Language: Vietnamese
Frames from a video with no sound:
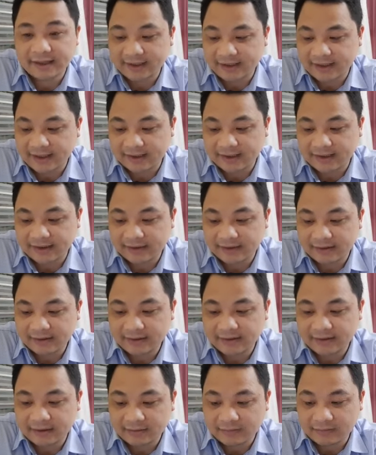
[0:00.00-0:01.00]
là từ
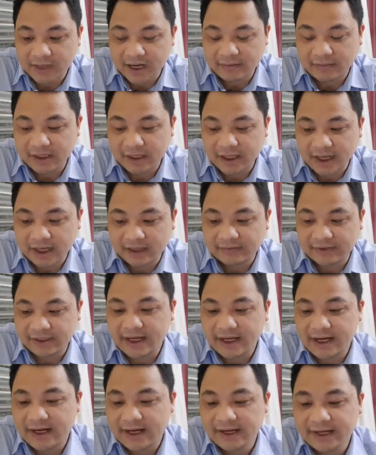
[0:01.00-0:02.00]
30 ngày và
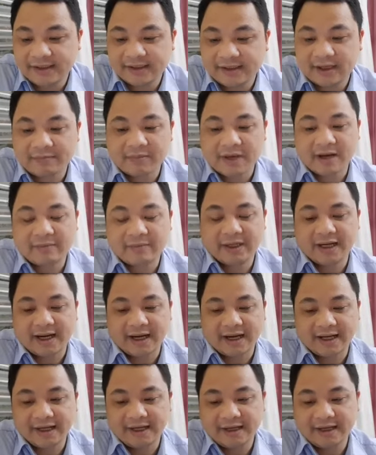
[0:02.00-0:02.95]
D ít nhất 30 ngày.